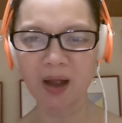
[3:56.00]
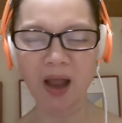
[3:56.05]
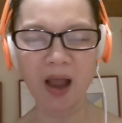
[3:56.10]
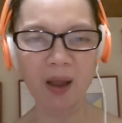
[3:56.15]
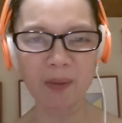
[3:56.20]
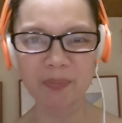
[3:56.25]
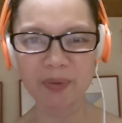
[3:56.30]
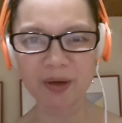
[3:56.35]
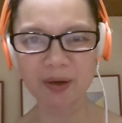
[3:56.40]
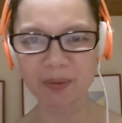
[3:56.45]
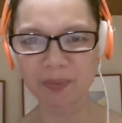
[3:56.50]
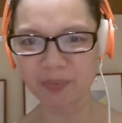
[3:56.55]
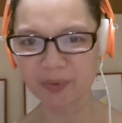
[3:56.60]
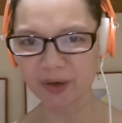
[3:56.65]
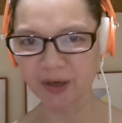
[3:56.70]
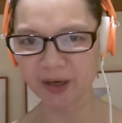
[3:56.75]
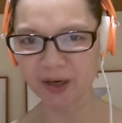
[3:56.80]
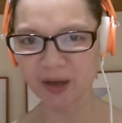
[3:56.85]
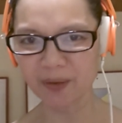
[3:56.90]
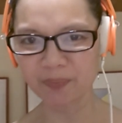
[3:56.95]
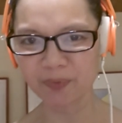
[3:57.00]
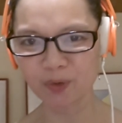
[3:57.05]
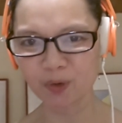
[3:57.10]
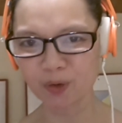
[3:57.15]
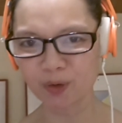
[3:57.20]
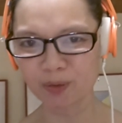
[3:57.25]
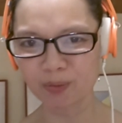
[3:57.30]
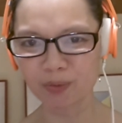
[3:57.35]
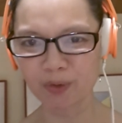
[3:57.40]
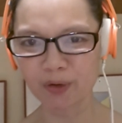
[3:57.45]
having a breakup to
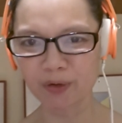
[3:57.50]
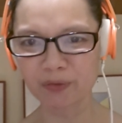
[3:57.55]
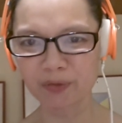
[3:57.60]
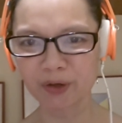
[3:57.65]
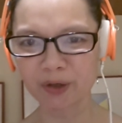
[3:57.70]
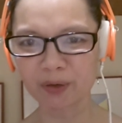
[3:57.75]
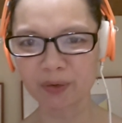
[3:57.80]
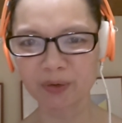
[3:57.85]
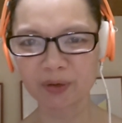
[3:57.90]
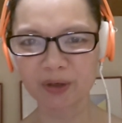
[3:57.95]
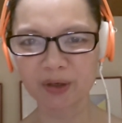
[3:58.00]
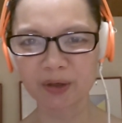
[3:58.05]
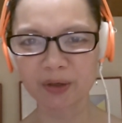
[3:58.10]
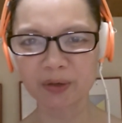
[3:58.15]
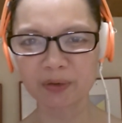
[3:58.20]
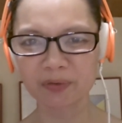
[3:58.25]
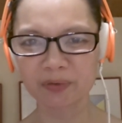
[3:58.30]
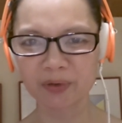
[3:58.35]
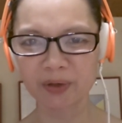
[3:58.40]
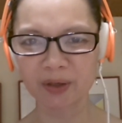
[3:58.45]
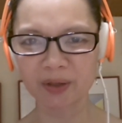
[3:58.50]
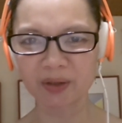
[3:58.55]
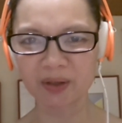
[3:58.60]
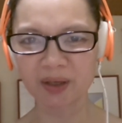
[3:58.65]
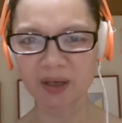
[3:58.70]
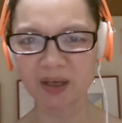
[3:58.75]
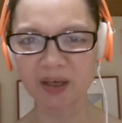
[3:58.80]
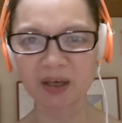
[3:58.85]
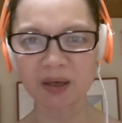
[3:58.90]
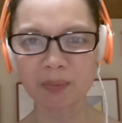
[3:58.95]
your boyfriend or girlfriend.
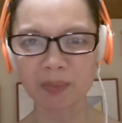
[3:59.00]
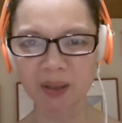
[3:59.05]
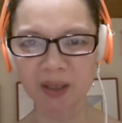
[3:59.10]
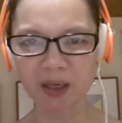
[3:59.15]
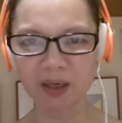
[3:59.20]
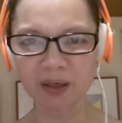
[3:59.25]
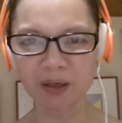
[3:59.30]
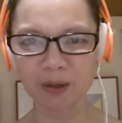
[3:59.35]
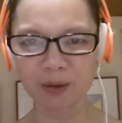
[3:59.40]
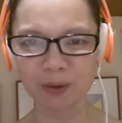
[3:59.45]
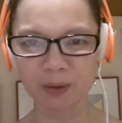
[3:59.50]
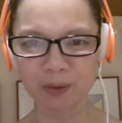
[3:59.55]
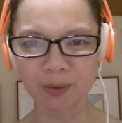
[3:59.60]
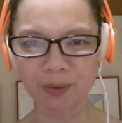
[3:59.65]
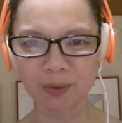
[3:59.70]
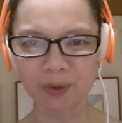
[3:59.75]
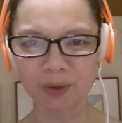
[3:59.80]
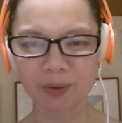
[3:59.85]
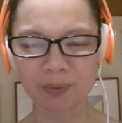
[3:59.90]
Hindi madali yun.